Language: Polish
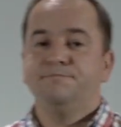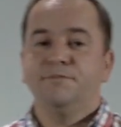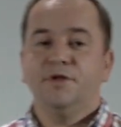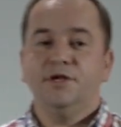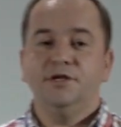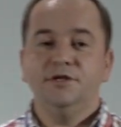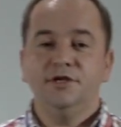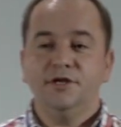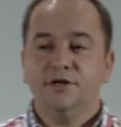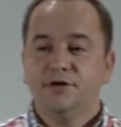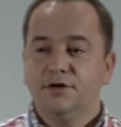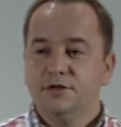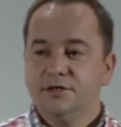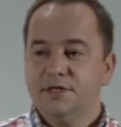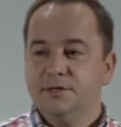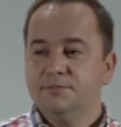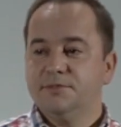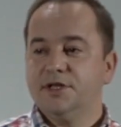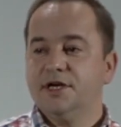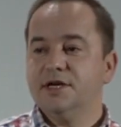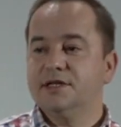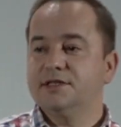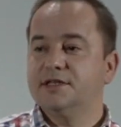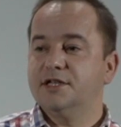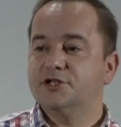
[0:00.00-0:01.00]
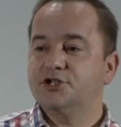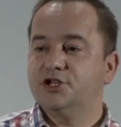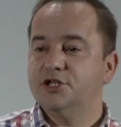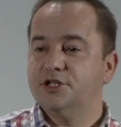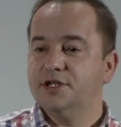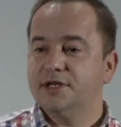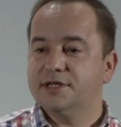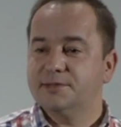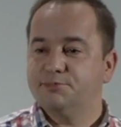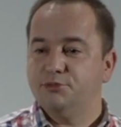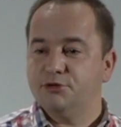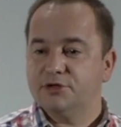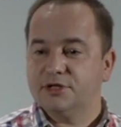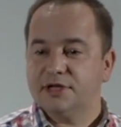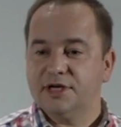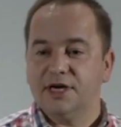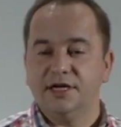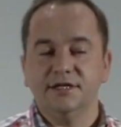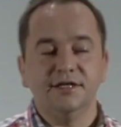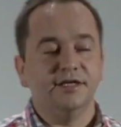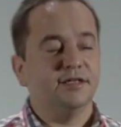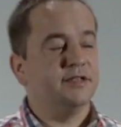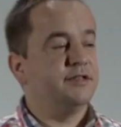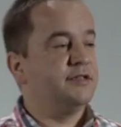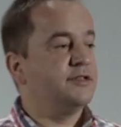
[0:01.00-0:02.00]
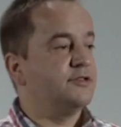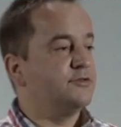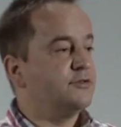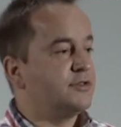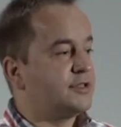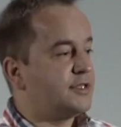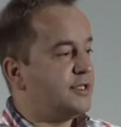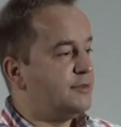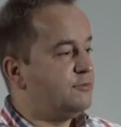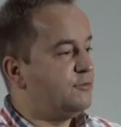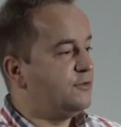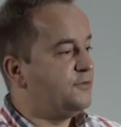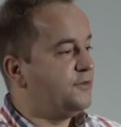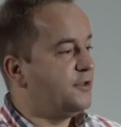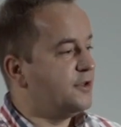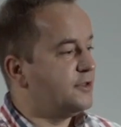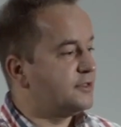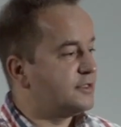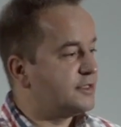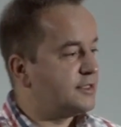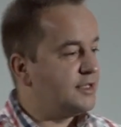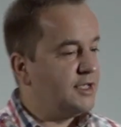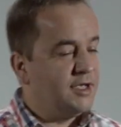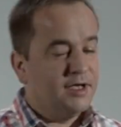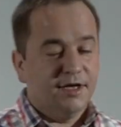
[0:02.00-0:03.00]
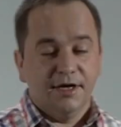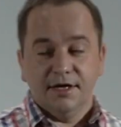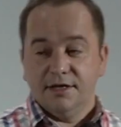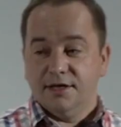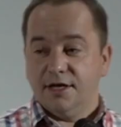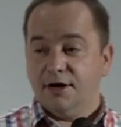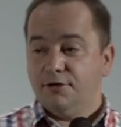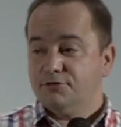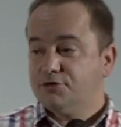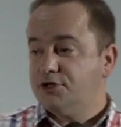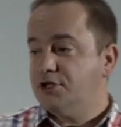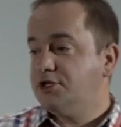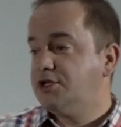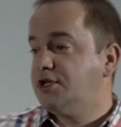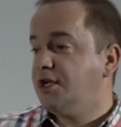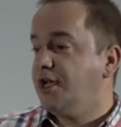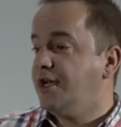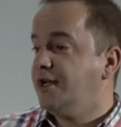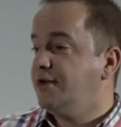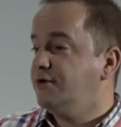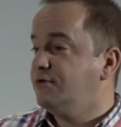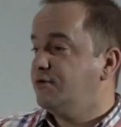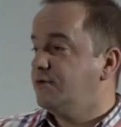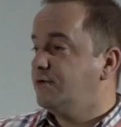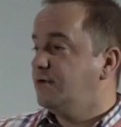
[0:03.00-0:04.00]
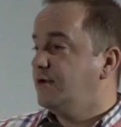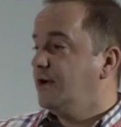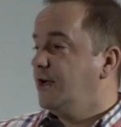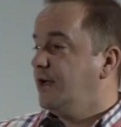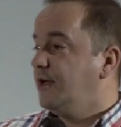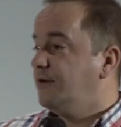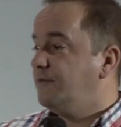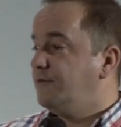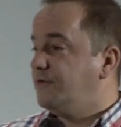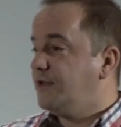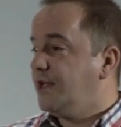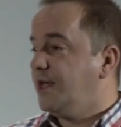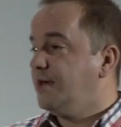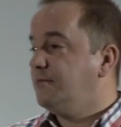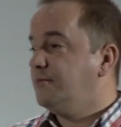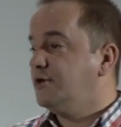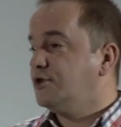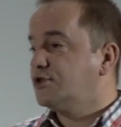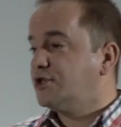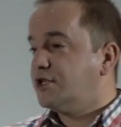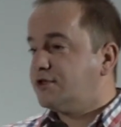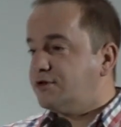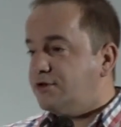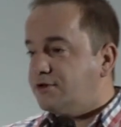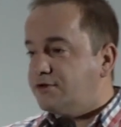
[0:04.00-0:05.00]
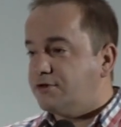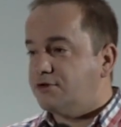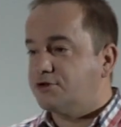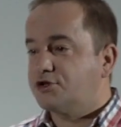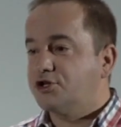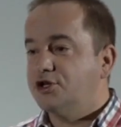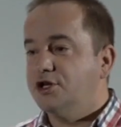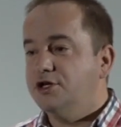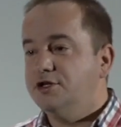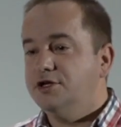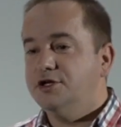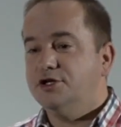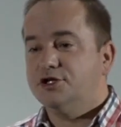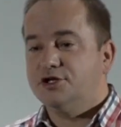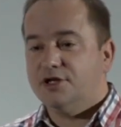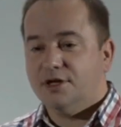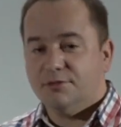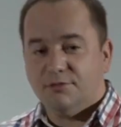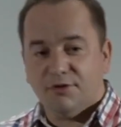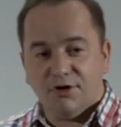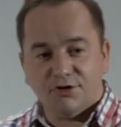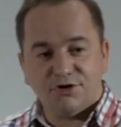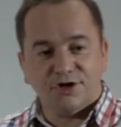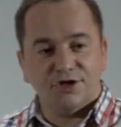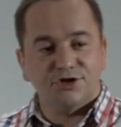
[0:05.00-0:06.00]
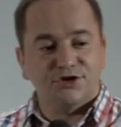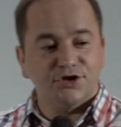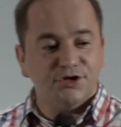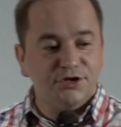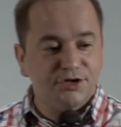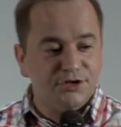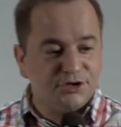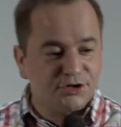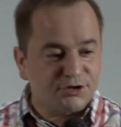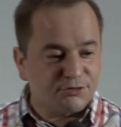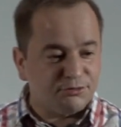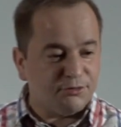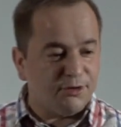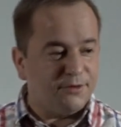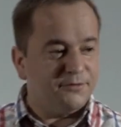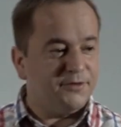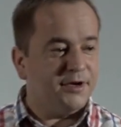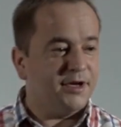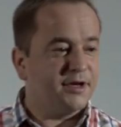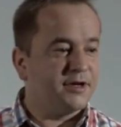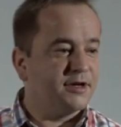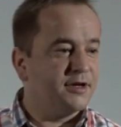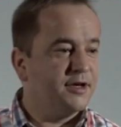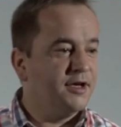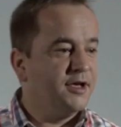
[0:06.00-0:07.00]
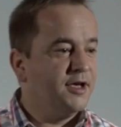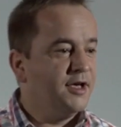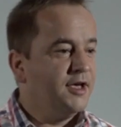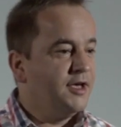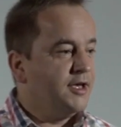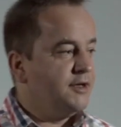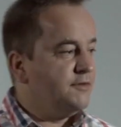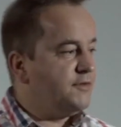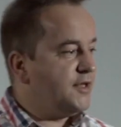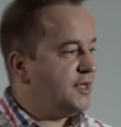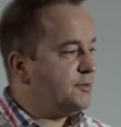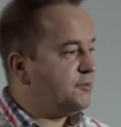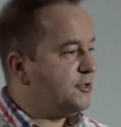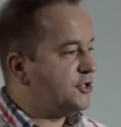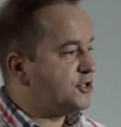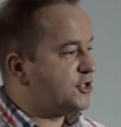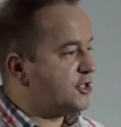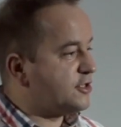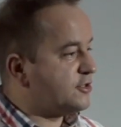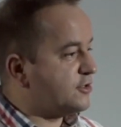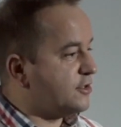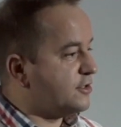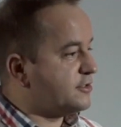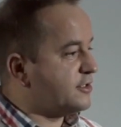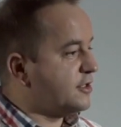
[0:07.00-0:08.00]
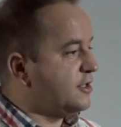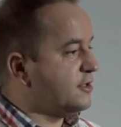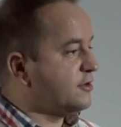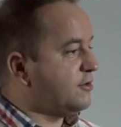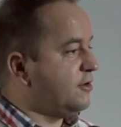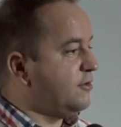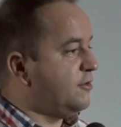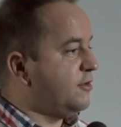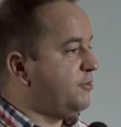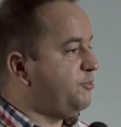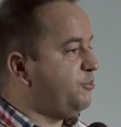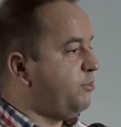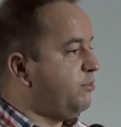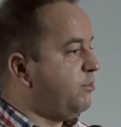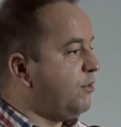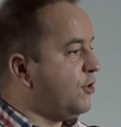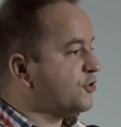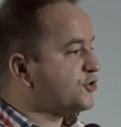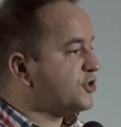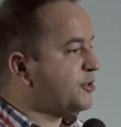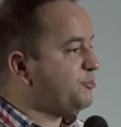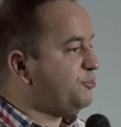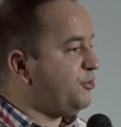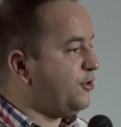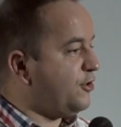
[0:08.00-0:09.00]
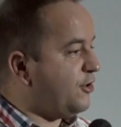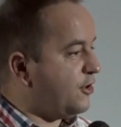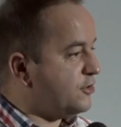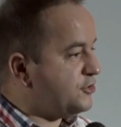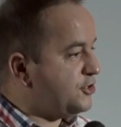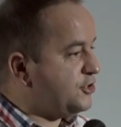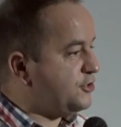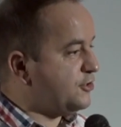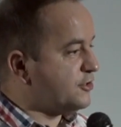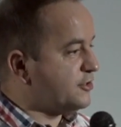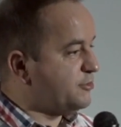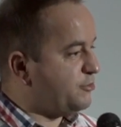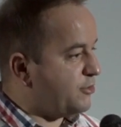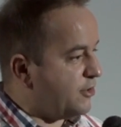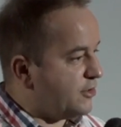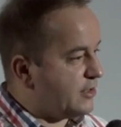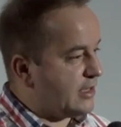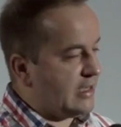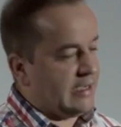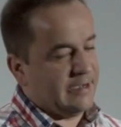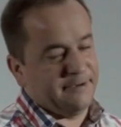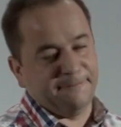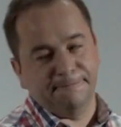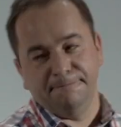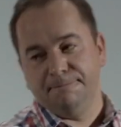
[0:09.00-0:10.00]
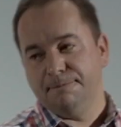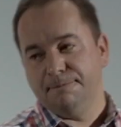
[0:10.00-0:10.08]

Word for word: i Nikodem tak zaczyna spotkanie z Jezusem, mówiąc: Nauczycielu, wiemy, że to, co czynisz, nie może czynić człowiek. Wiemy, że to tylko może pochodzić od Boga.